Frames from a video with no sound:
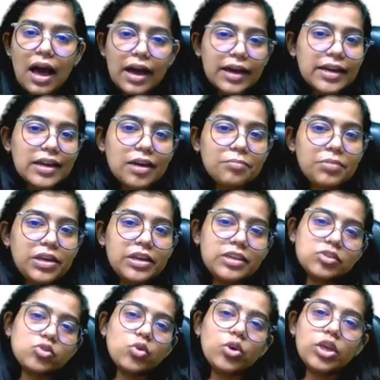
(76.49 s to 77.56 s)
अगर हमने
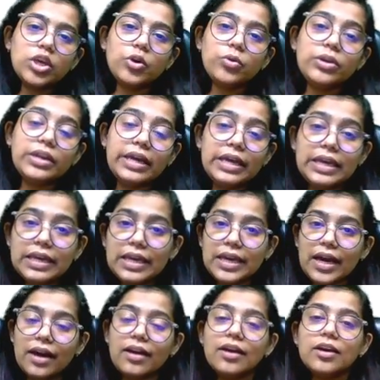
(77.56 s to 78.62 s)
इसको क्यों नहीं
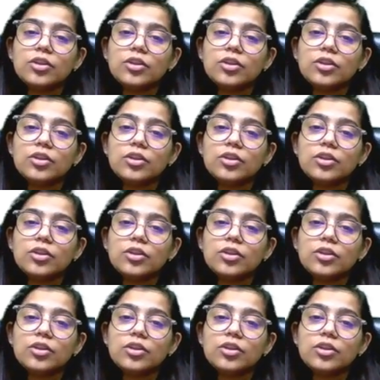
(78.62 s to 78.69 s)
किया